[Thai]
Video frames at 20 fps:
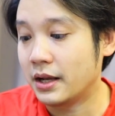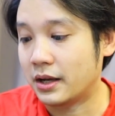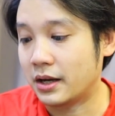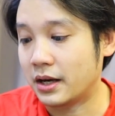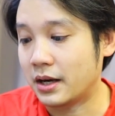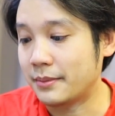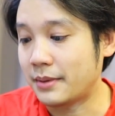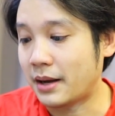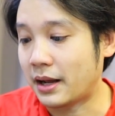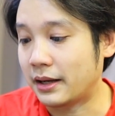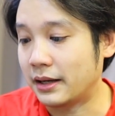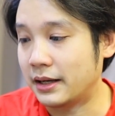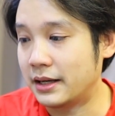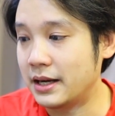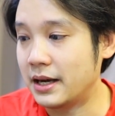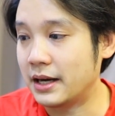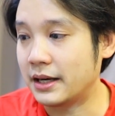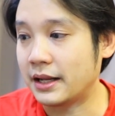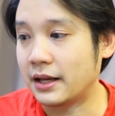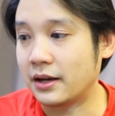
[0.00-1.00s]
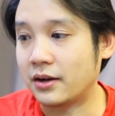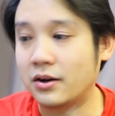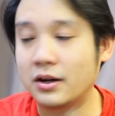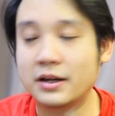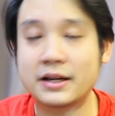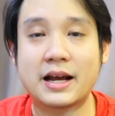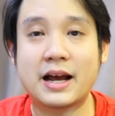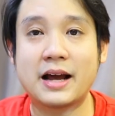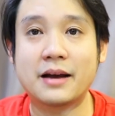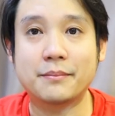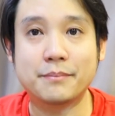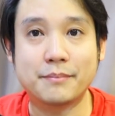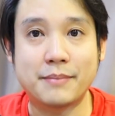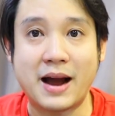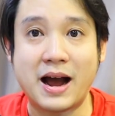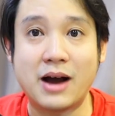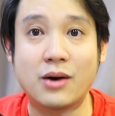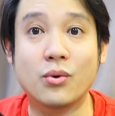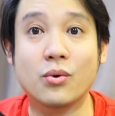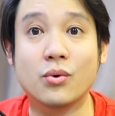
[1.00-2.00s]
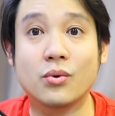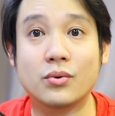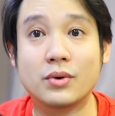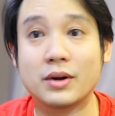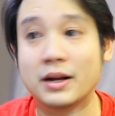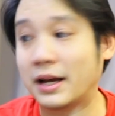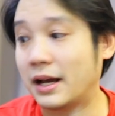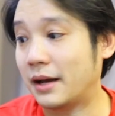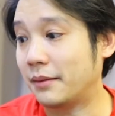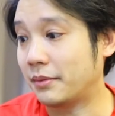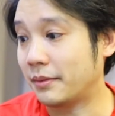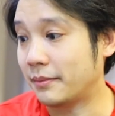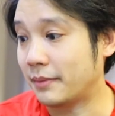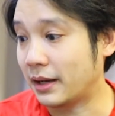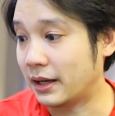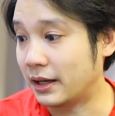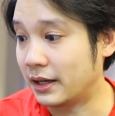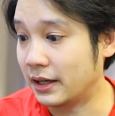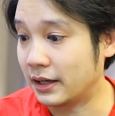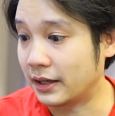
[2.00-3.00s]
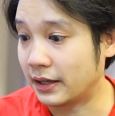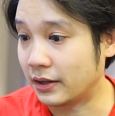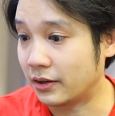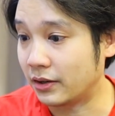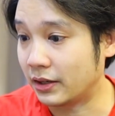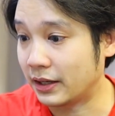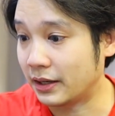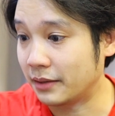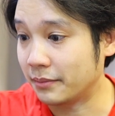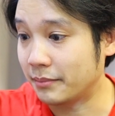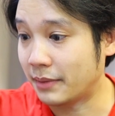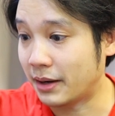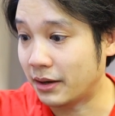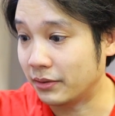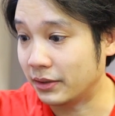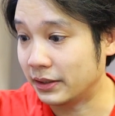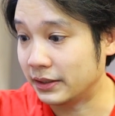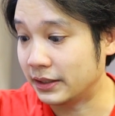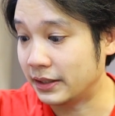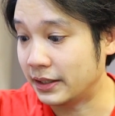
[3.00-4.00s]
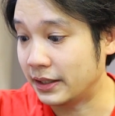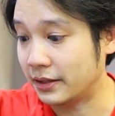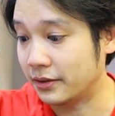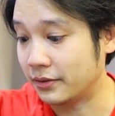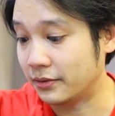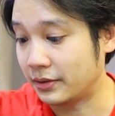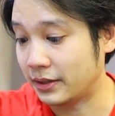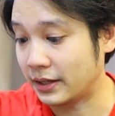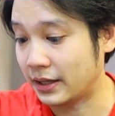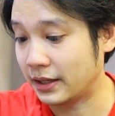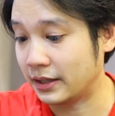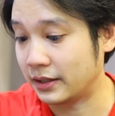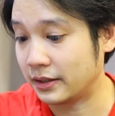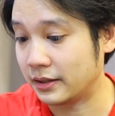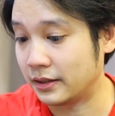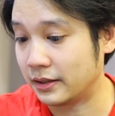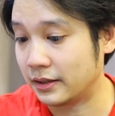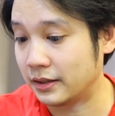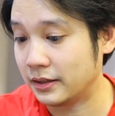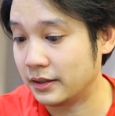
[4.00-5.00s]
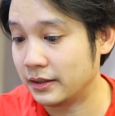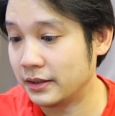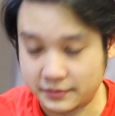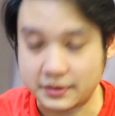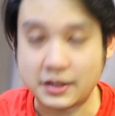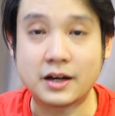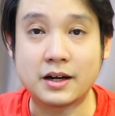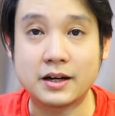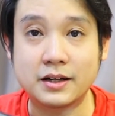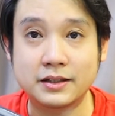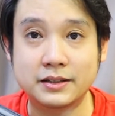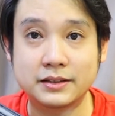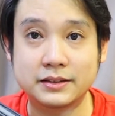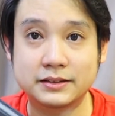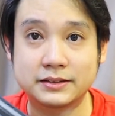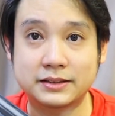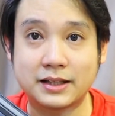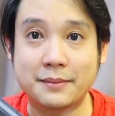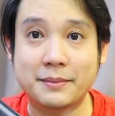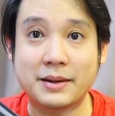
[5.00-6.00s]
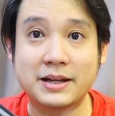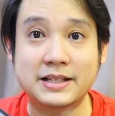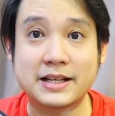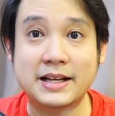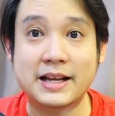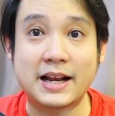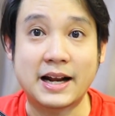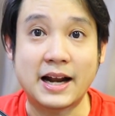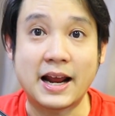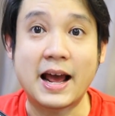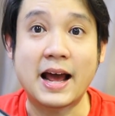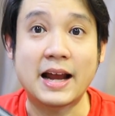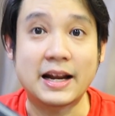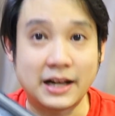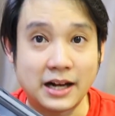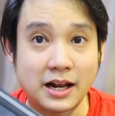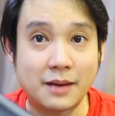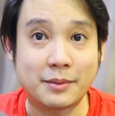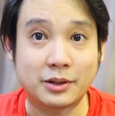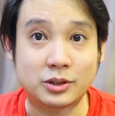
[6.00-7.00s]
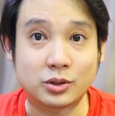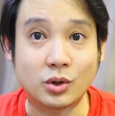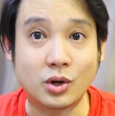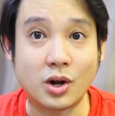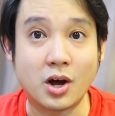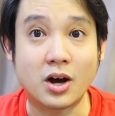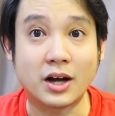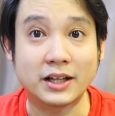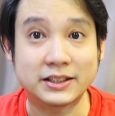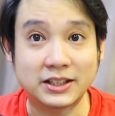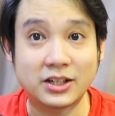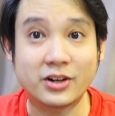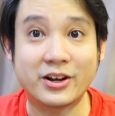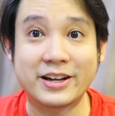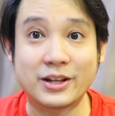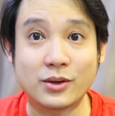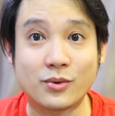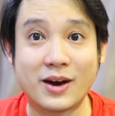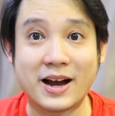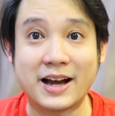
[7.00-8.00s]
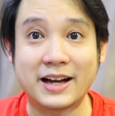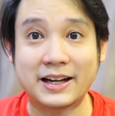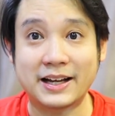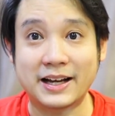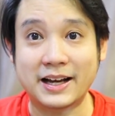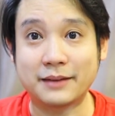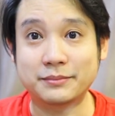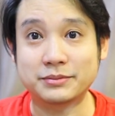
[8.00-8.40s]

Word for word: ก็น้ำหนักเครื่องเนี่ยค่อนข้างเบานะครับน้ำหนักเครื่องเนี่ยค่อนข้างเบาเลยทีเดียวนะก็ ก็สามารถใช้งานได้เดี๋ยวเรามาทดลองกันสักหน่อยดีกว่านะค